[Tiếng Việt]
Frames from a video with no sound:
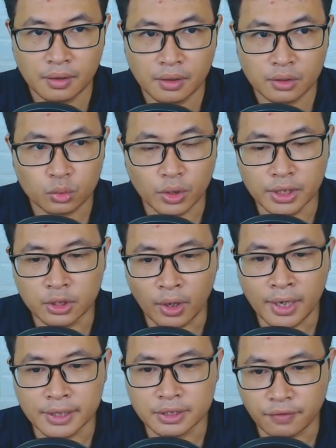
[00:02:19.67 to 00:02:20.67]
Tuy
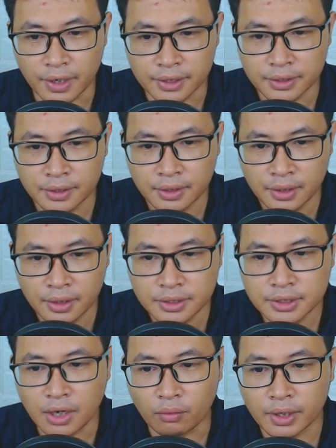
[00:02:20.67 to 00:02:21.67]
nói là như vậy
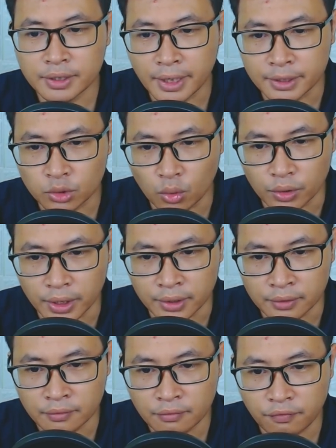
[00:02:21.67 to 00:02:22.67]
Nhưng Ngọc Kinh Thành Tổ Đình
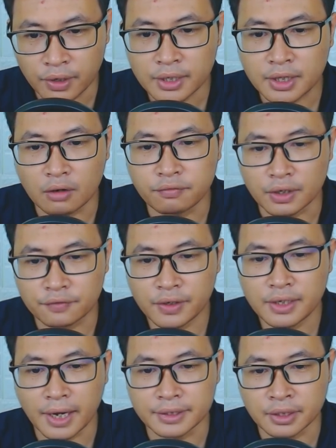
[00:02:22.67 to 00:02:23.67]
vẫn là tạo vật
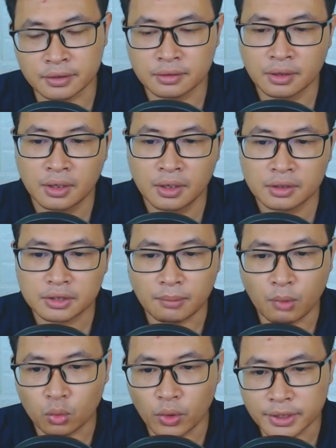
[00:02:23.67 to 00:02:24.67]
vĩ đại nhất
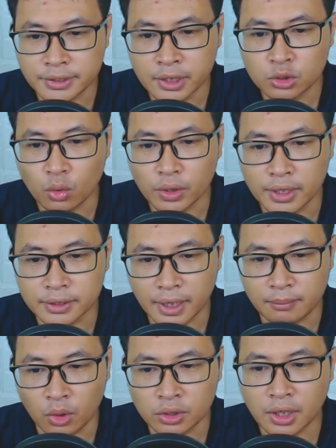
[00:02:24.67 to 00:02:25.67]
Tàn mục luyện chế Tổ Đình
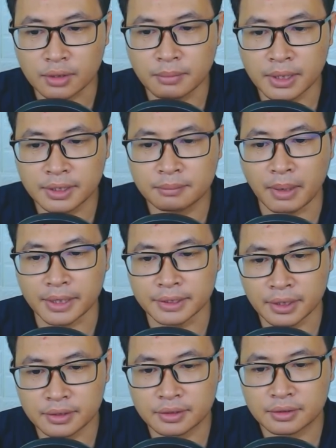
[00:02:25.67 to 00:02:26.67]
thành món thần binh mạnh
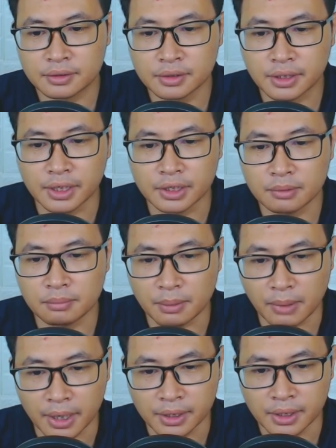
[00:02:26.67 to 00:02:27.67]
nhất từ kỳ thứ
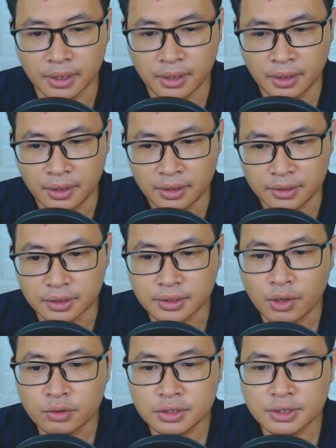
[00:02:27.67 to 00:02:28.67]
17 Nhưng
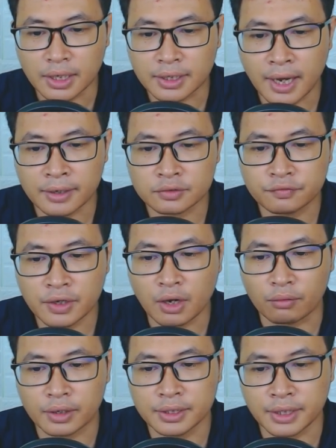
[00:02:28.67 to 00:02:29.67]
nếu như đặt ngang với
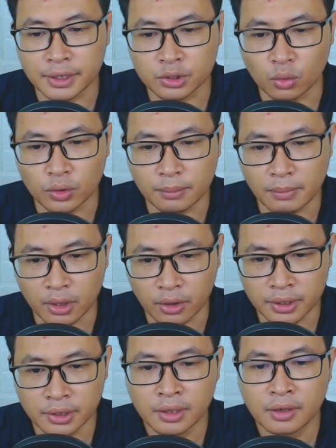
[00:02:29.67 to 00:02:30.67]
Ngọc Kinh Thành Tổ Đình mà
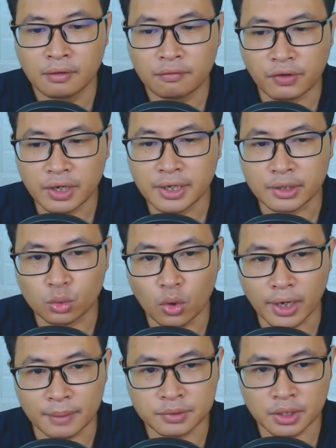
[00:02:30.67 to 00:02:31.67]
nói vẫn là thua
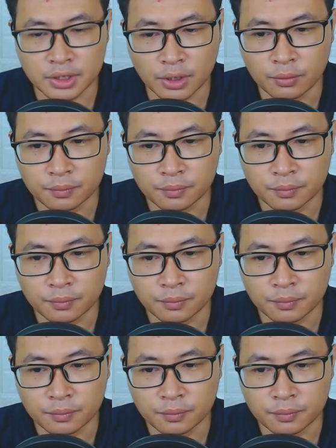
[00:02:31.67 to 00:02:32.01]
kém rất nhiều